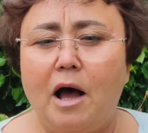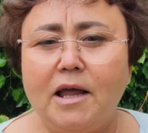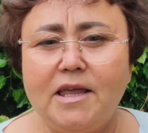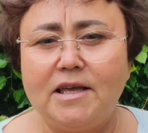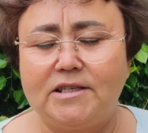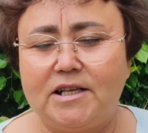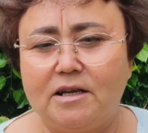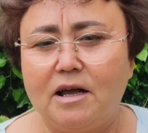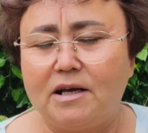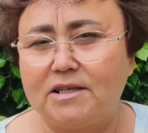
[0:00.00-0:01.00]
А
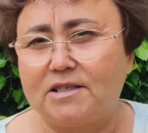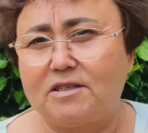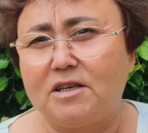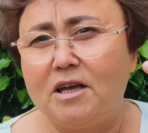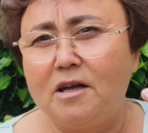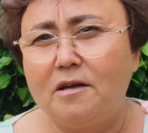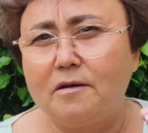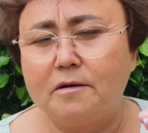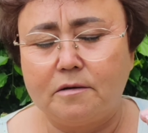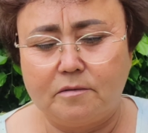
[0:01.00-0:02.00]
если газ
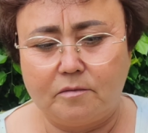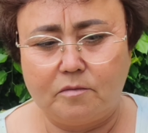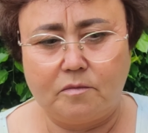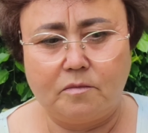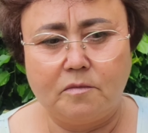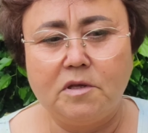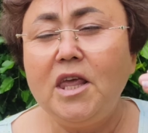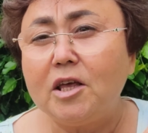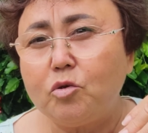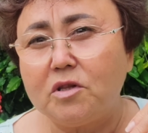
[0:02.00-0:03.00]
э,
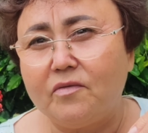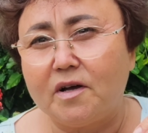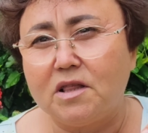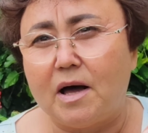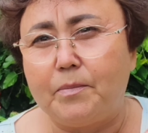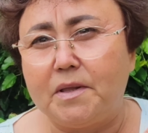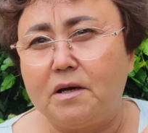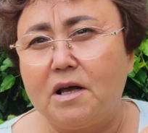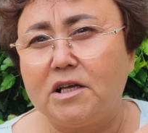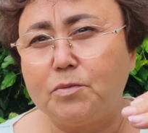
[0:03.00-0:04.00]
нету этого
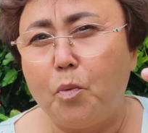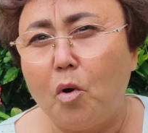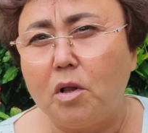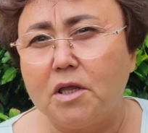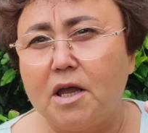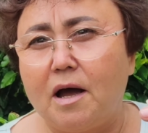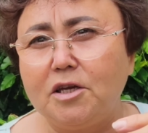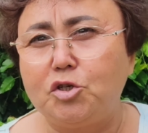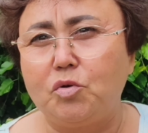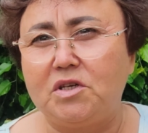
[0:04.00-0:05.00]
клапана, газ полный,
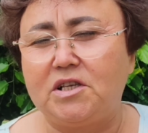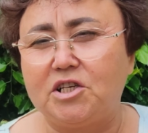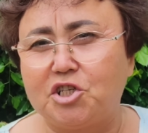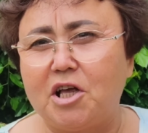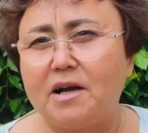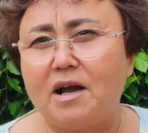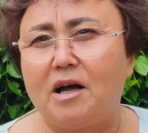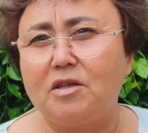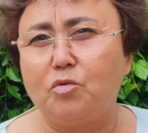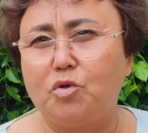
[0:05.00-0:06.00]
а еще если
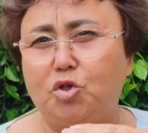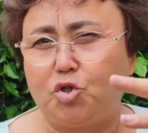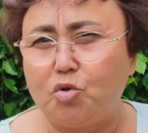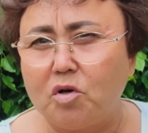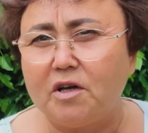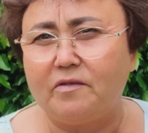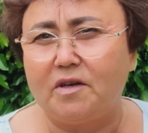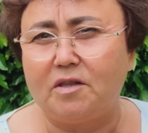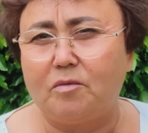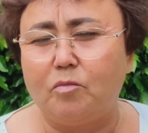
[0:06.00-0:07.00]
жара, оно еще
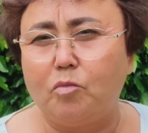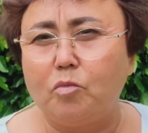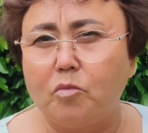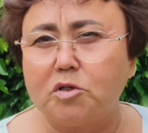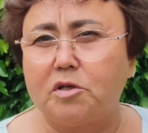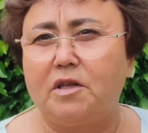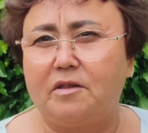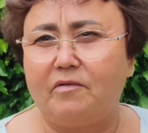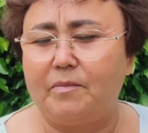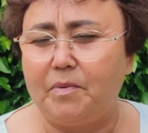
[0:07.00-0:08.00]
говорит, может
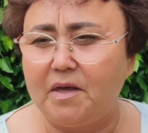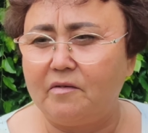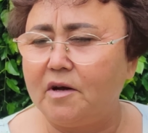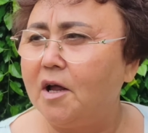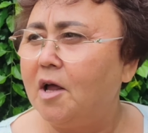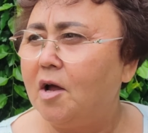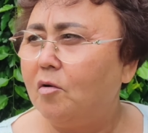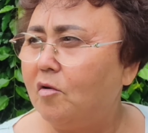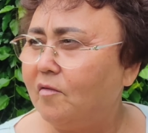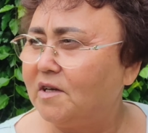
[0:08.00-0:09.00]
это во-первых.
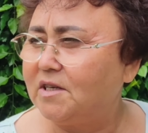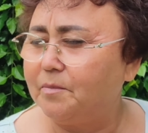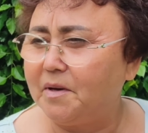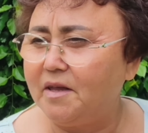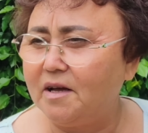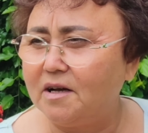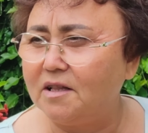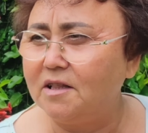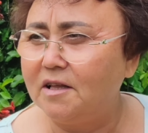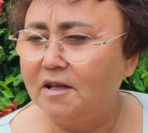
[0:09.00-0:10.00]
О, Вася
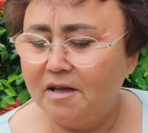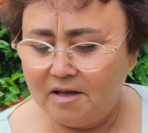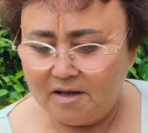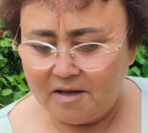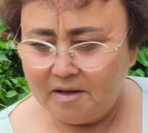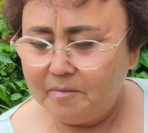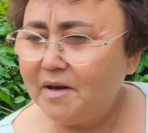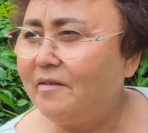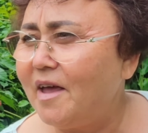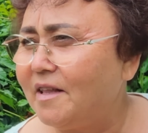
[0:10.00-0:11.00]
приехал.
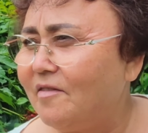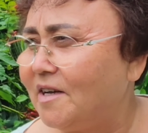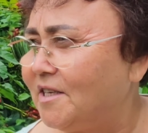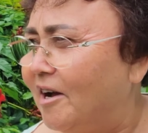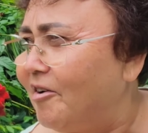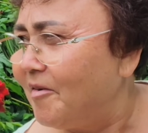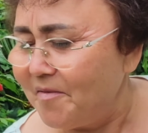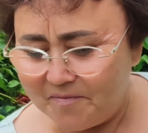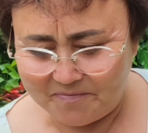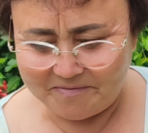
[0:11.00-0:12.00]
Привет, Вася.
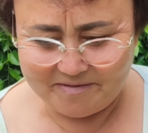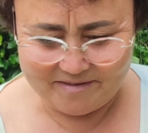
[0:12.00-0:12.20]
Привет.